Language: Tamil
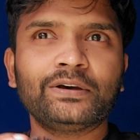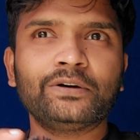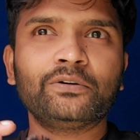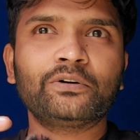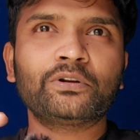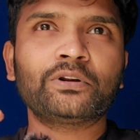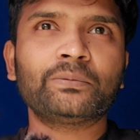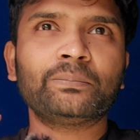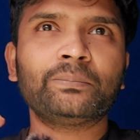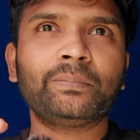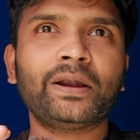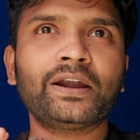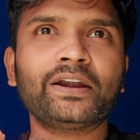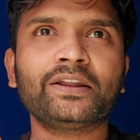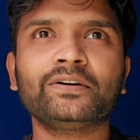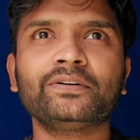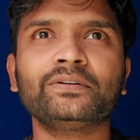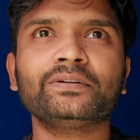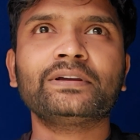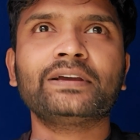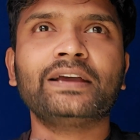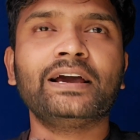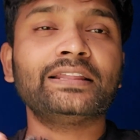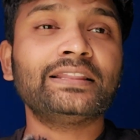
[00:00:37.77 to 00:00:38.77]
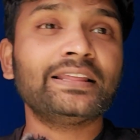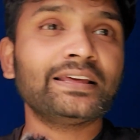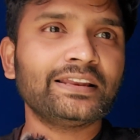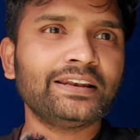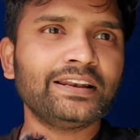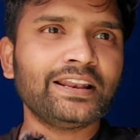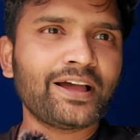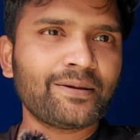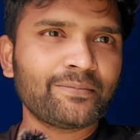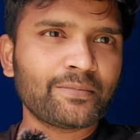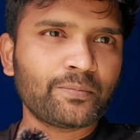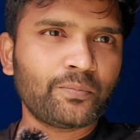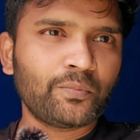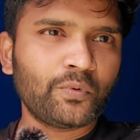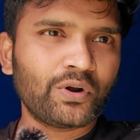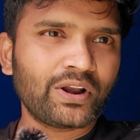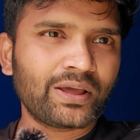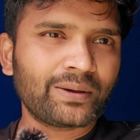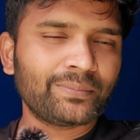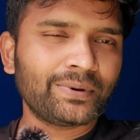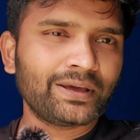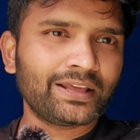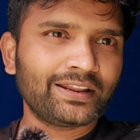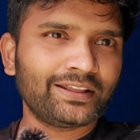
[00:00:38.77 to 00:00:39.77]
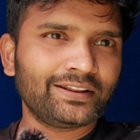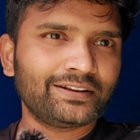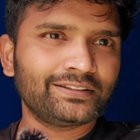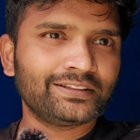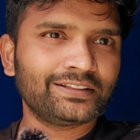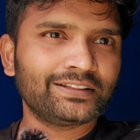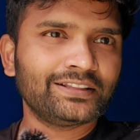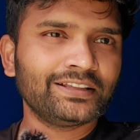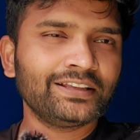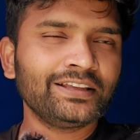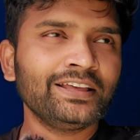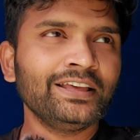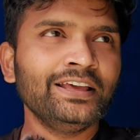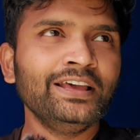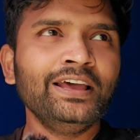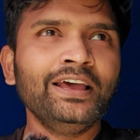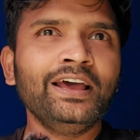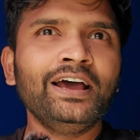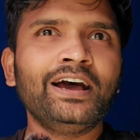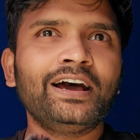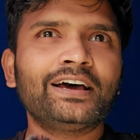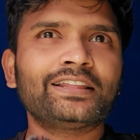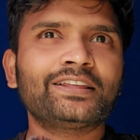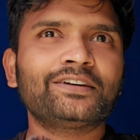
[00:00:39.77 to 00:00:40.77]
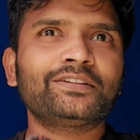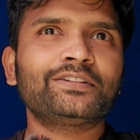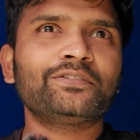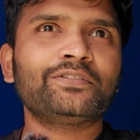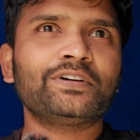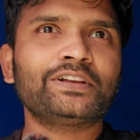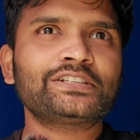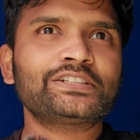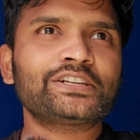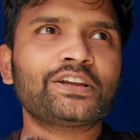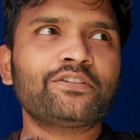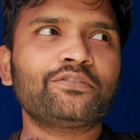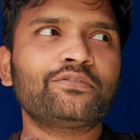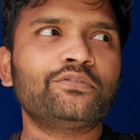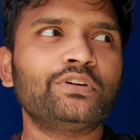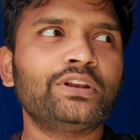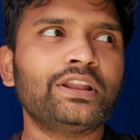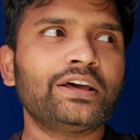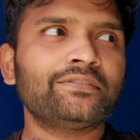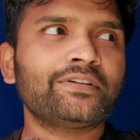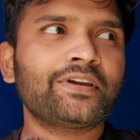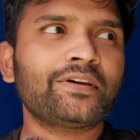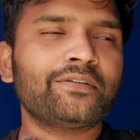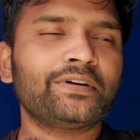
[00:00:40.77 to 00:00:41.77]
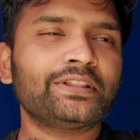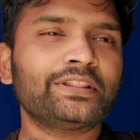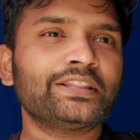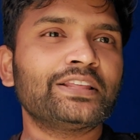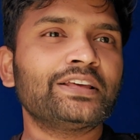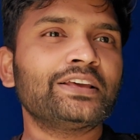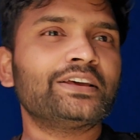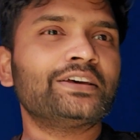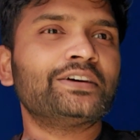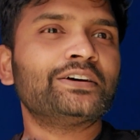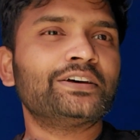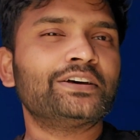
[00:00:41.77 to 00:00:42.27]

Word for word: ஒரு படம் கதை இல்லாமல் போன மாதிரி இருந்தது அதாவது ஃபஸ்ட் ஹாஃப் ஃபுல்லாகவே வந்து